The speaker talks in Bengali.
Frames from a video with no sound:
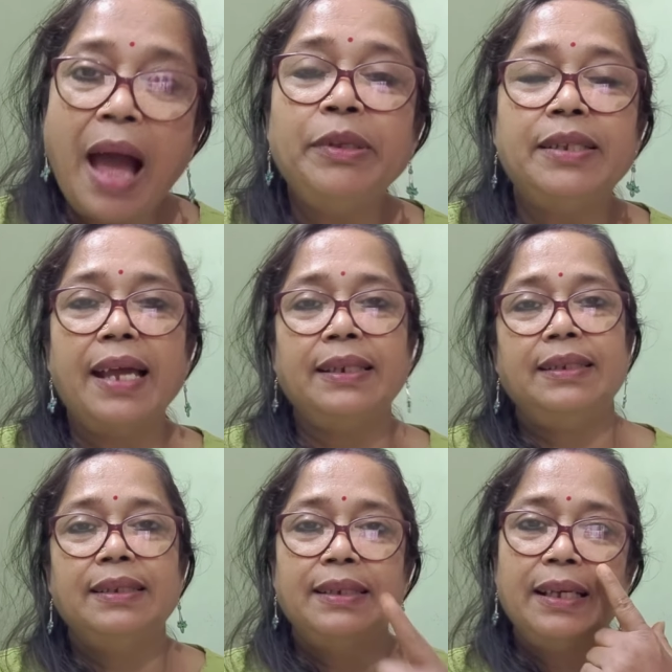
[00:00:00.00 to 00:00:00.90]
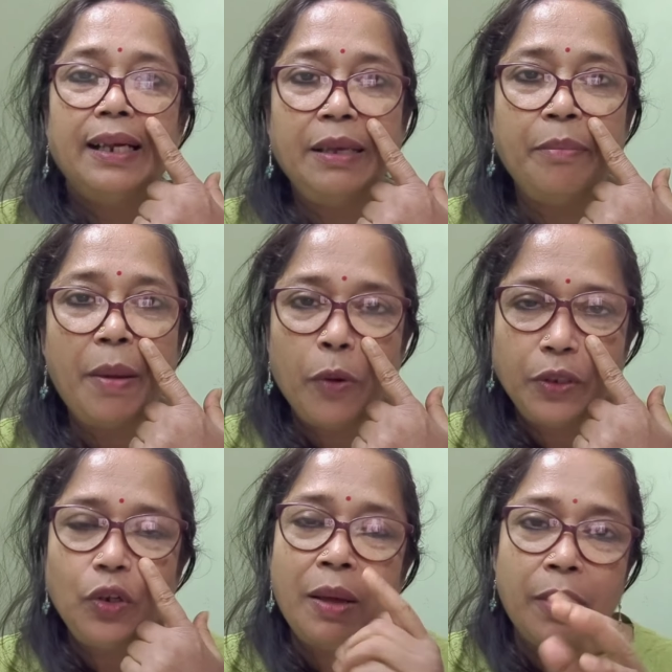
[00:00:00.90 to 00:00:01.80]
আমি যাইনি রিম্পা
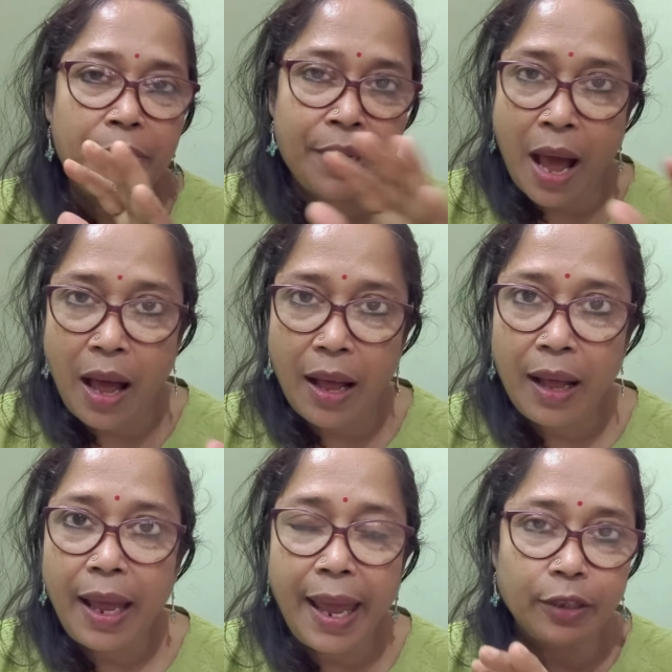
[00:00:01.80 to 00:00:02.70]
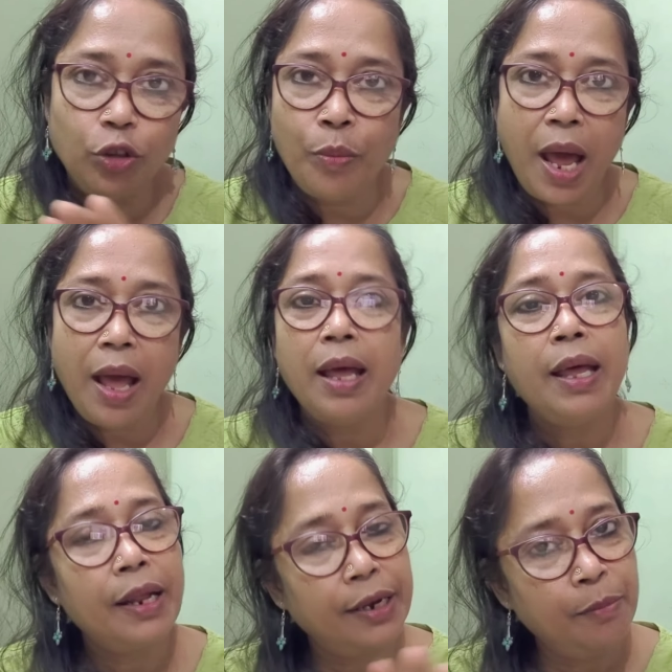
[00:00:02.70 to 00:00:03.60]
বলেছিল আমি না একদম না
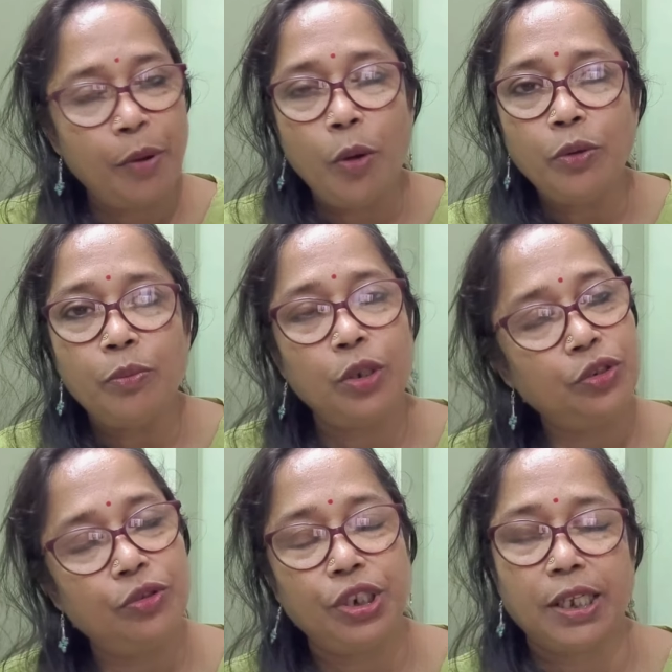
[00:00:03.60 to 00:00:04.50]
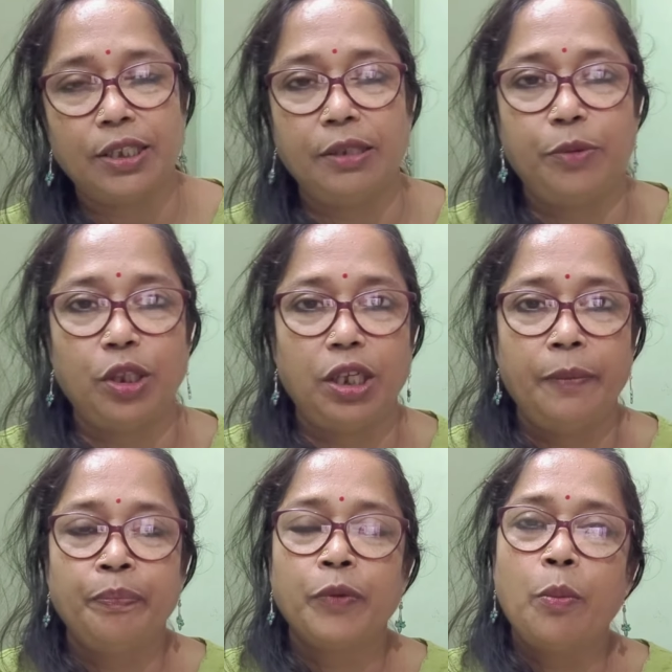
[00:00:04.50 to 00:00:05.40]
রিম্পাও বলেছিল ঠিক আছে দীপ্তিদি
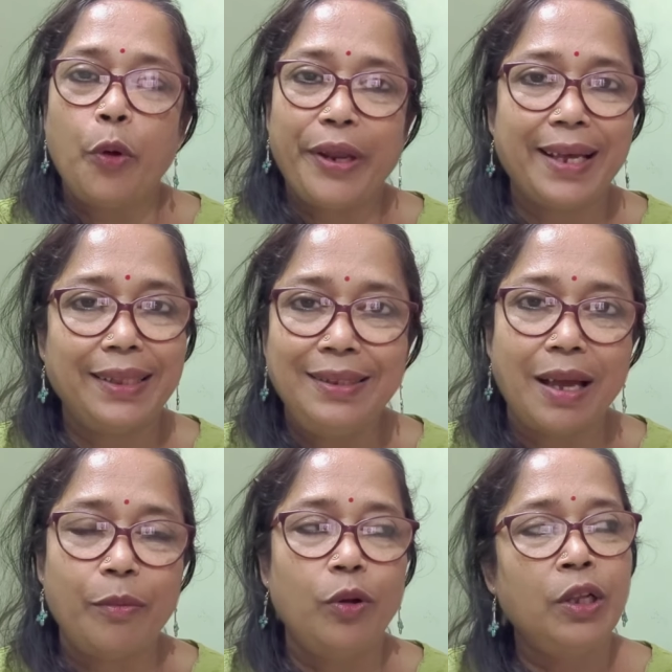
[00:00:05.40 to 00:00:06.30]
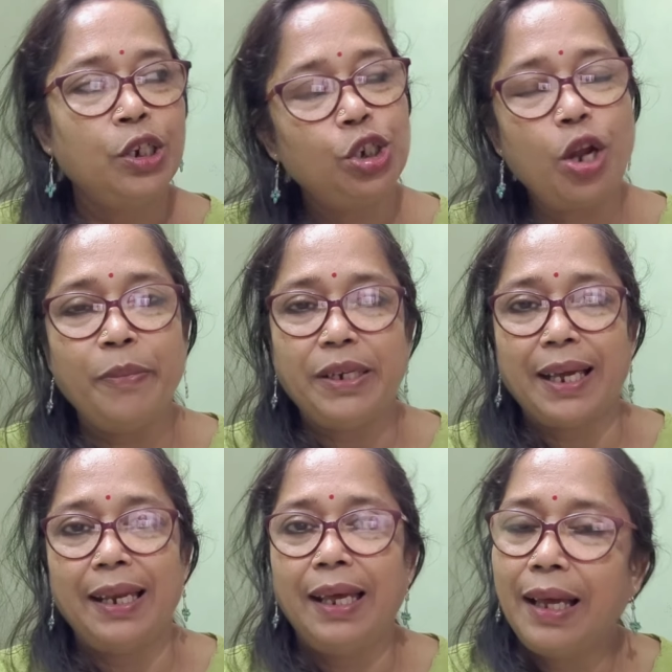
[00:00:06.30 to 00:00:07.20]
পরে একদিন যাব সব মিটে
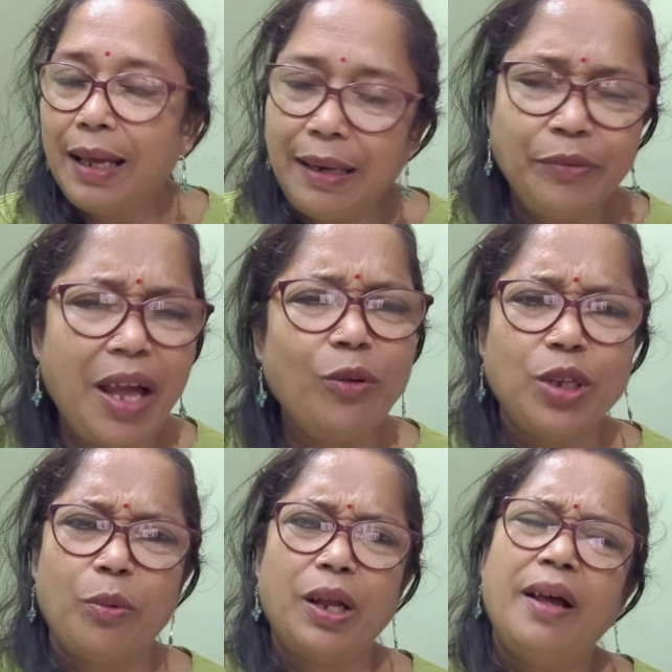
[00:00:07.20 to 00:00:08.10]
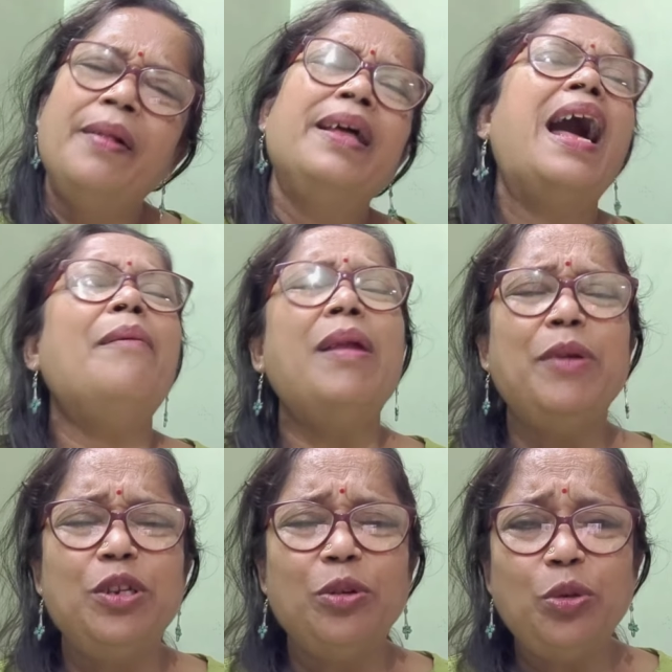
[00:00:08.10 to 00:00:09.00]
গেলে আলাম তাও যাব না আমরা
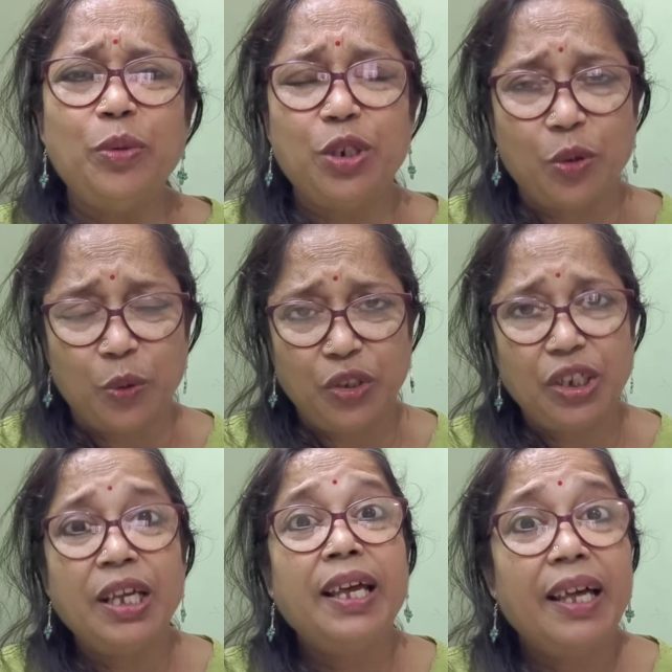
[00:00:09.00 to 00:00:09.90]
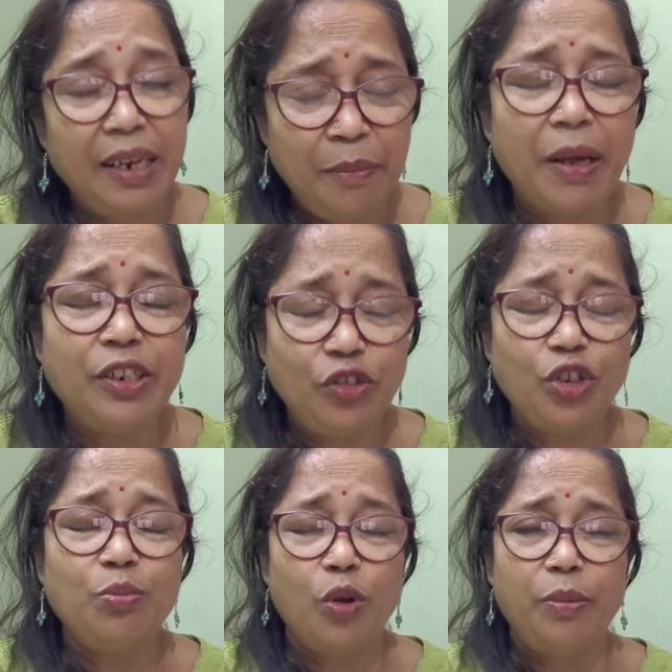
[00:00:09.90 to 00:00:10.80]
ভিডিও টু ভিডিও করছি রিম্বা
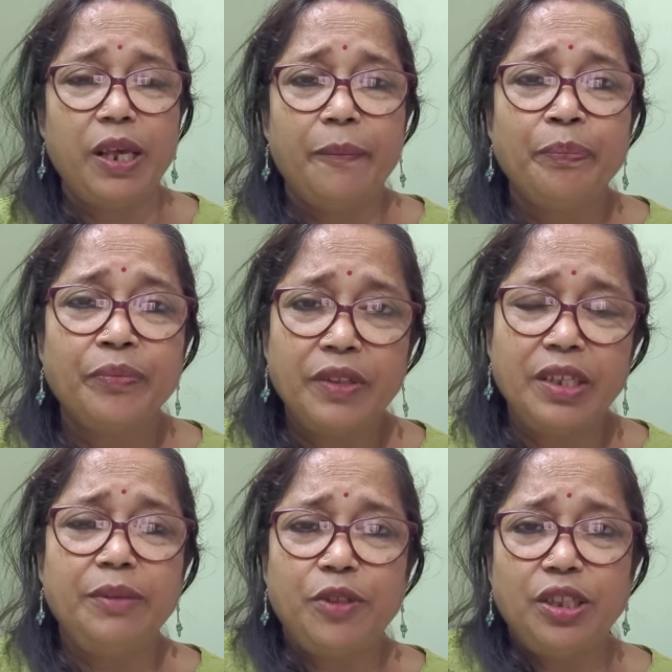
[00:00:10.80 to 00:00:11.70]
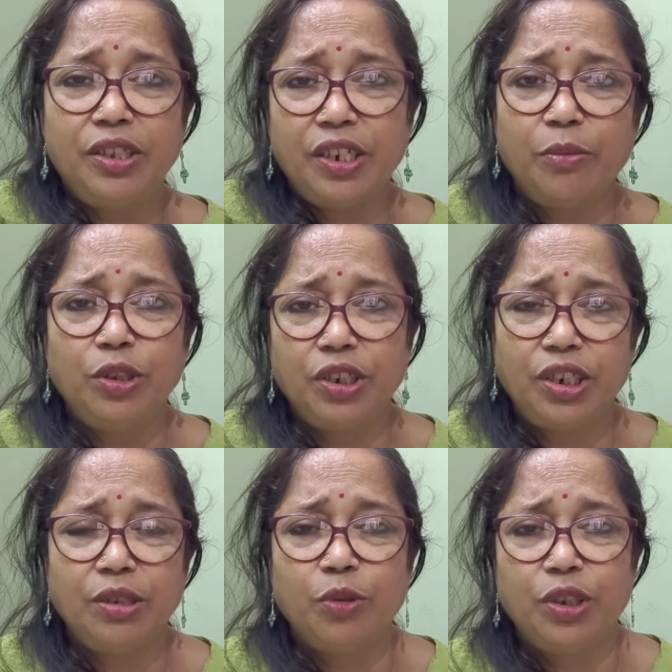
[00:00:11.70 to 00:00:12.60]
নিশ্চয়ই বলবে যে দীপ্তিদি যেটা বলছে
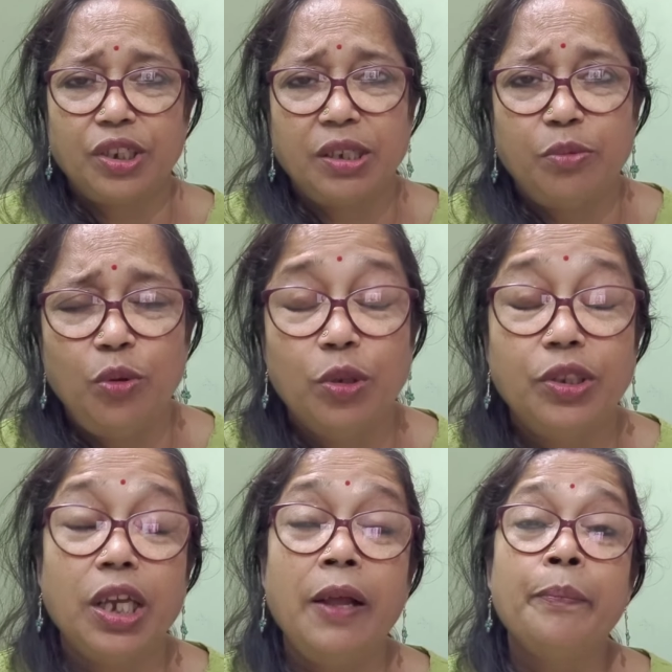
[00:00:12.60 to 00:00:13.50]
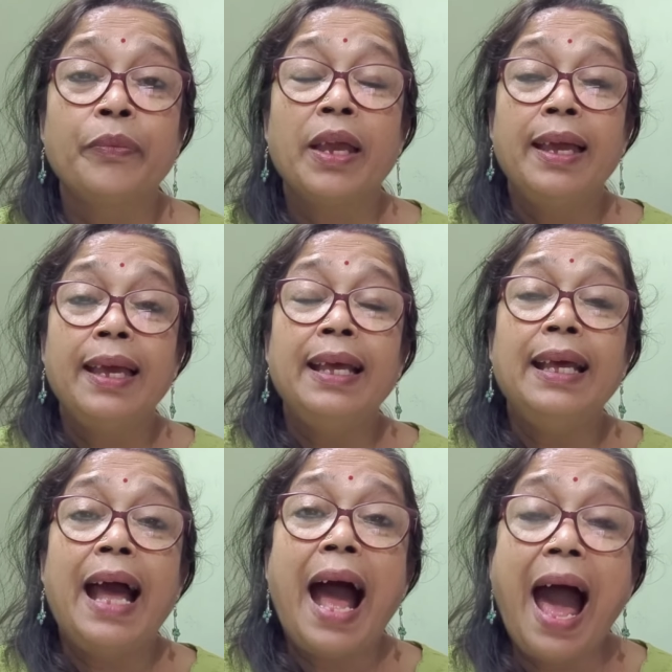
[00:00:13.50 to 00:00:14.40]
ঠিক বলছে কি ভুল বলছে
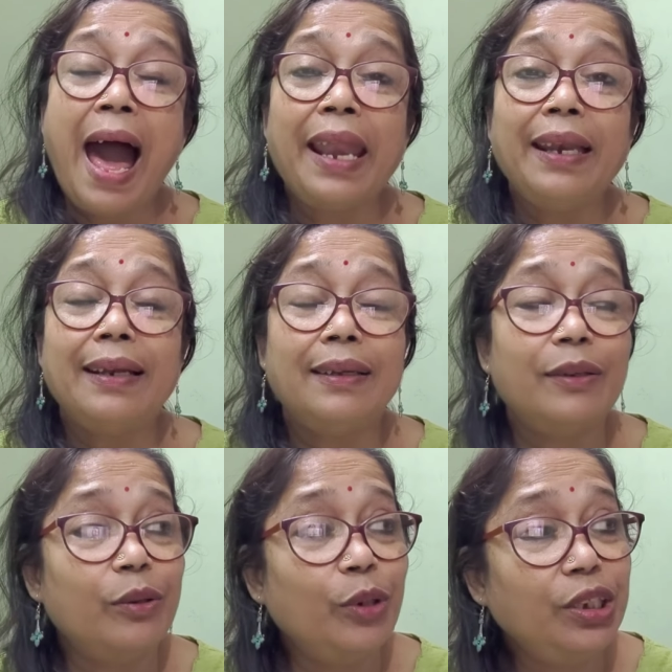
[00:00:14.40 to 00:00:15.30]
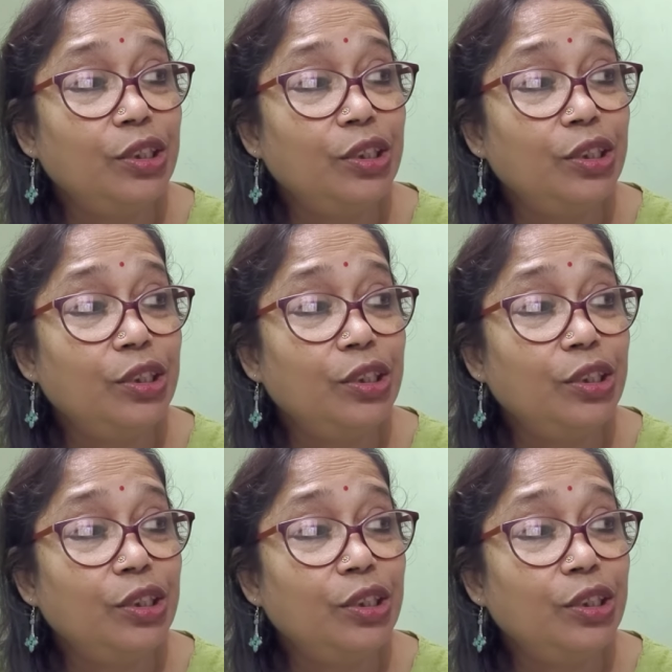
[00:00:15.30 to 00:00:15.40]
আর ওই